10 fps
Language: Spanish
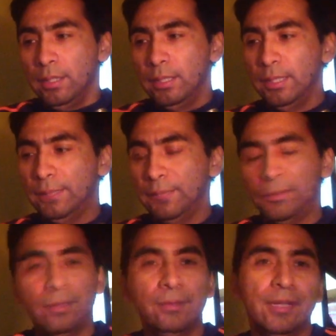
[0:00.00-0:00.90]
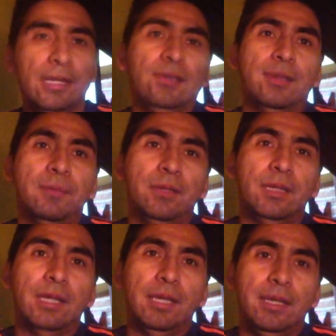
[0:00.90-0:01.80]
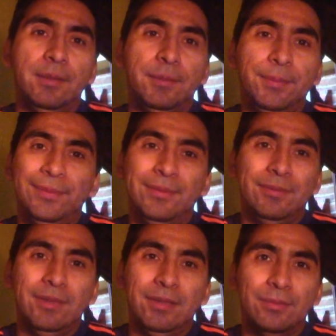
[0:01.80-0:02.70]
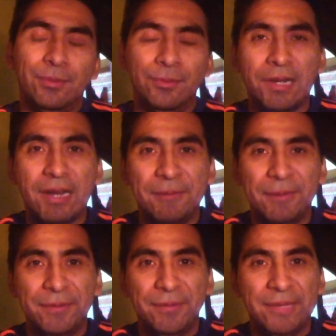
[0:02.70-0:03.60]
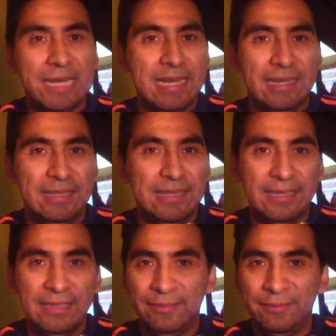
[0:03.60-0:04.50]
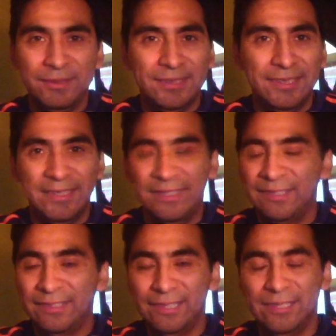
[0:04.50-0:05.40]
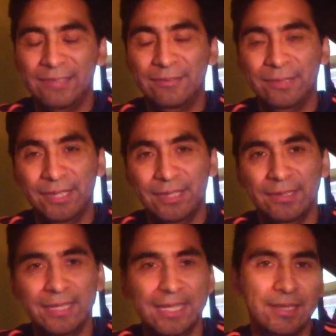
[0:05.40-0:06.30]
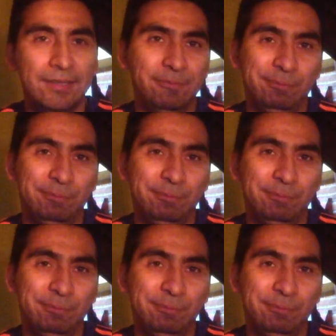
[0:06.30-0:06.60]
Y pues es una lástima de que esto no acabe, ¿no? Ya, ya después de cinco días ya